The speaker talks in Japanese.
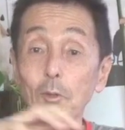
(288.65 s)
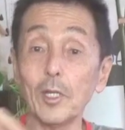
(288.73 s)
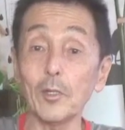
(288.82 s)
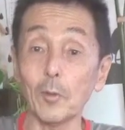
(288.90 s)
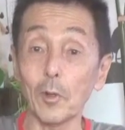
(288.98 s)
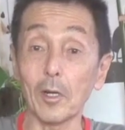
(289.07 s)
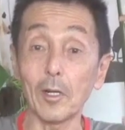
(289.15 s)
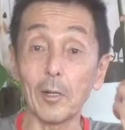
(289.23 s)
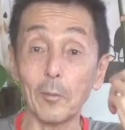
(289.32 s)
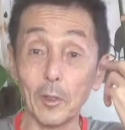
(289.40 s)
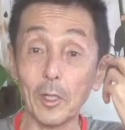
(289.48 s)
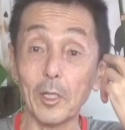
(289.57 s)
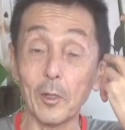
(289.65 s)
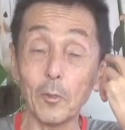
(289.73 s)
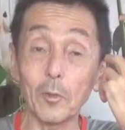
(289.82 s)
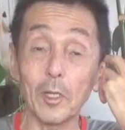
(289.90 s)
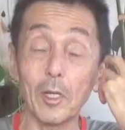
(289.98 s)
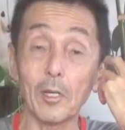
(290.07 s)
いいのなんかもね日
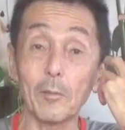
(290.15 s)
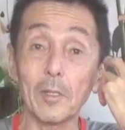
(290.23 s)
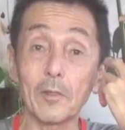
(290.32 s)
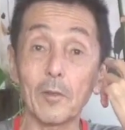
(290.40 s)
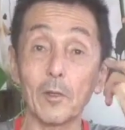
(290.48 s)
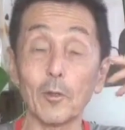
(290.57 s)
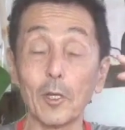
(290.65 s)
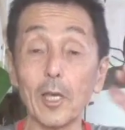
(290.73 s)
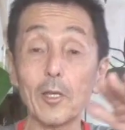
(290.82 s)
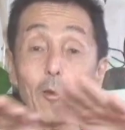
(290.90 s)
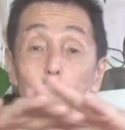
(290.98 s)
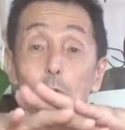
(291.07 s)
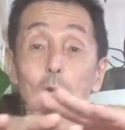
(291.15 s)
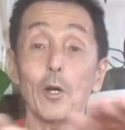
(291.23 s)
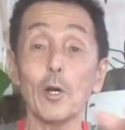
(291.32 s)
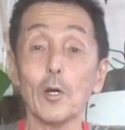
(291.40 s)
本にありますけど、結局